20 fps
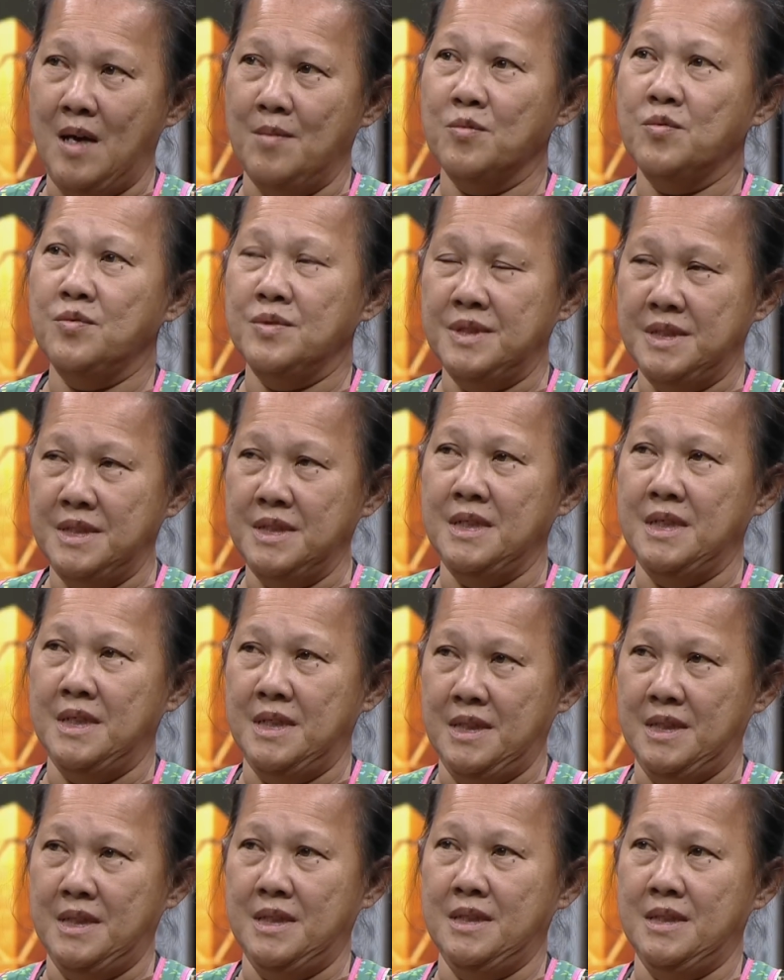3
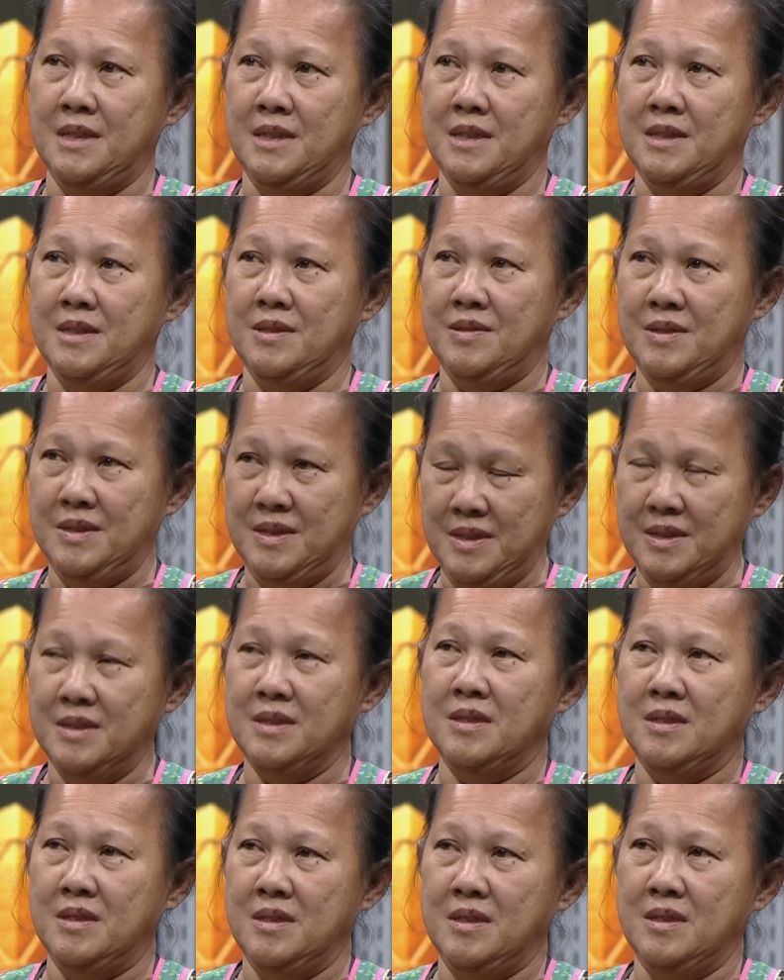คูณ 4นี่
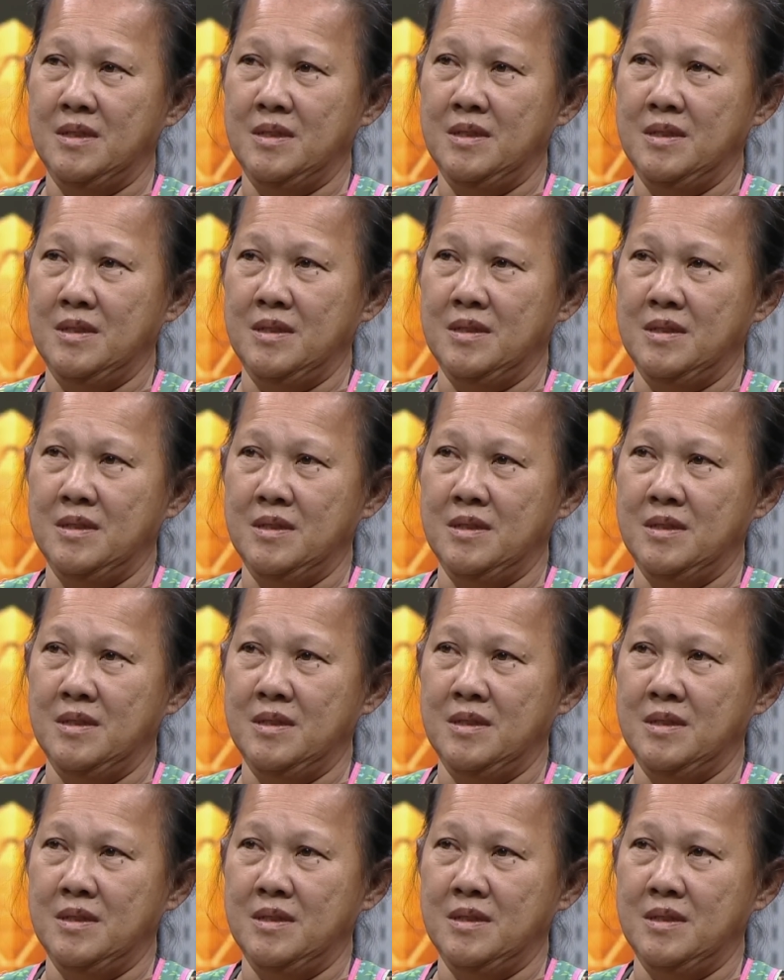เล็กเข้าไปอีก